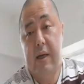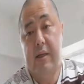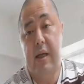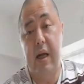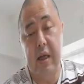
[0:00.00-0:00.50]

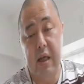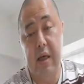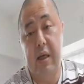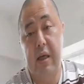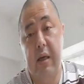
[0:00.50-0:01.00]
さら
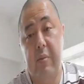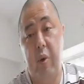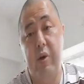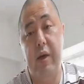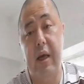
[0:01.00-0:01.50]
に
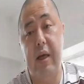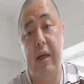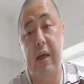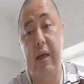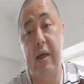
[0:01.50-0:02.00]
問
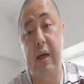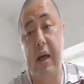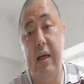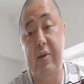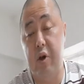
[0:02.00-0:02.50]
題
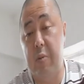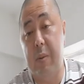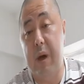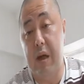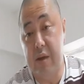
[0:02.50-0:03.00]
がそのま
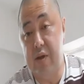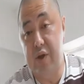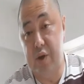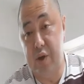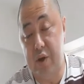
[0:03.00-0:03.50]
ま
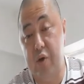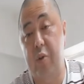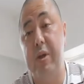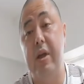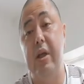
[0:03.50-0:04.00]
ずっと伸
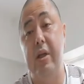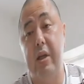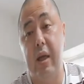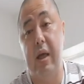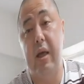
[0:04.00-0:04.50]
びていっ
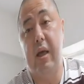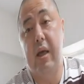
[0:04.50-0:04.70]
て、